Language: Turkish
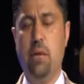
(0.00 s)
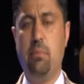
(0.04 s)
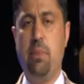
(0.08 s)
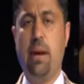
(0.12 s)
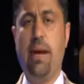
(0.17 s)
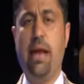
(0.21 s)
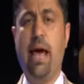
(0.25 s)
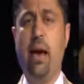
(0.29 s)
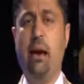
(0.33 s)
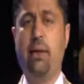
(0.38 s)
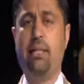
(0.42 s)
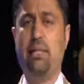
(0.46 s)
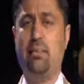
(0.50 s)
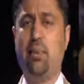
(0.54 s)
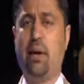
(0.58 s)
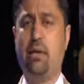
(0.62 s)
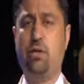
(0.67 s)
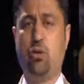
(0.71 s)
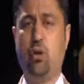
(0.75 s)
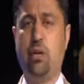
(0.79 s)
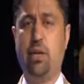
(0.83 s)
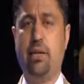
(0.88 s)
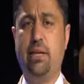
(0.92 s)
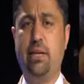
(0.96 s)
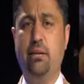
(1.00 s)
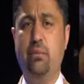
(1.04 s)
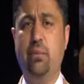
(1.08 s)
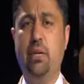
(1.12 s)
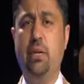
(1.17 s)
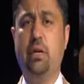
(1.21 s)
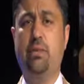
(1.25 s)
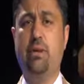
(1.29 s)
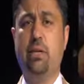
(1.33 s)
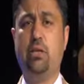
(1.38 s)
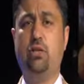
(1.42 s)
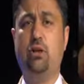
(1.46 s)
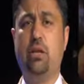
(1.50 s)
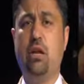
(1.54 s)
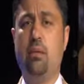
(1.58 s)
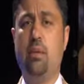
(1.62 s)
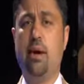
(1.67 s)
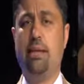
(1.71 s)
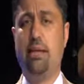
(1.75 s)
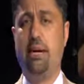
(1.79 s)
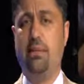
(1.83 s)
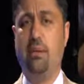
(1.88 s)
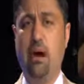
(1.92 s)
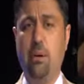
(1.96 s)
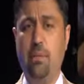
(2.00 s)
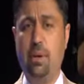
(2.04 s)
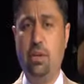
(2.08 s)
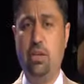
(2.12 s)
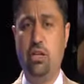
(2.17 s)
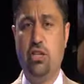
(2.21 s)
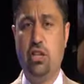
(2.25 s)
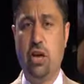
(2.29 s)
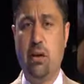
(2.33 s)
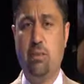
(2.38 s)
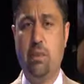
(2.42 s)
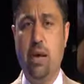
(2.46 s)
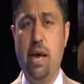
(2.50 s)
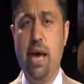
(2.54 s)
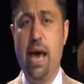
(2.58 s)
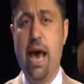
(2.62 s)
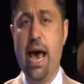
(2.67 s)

Ben her zaman söyledim ve söylemeye devam edeceğim.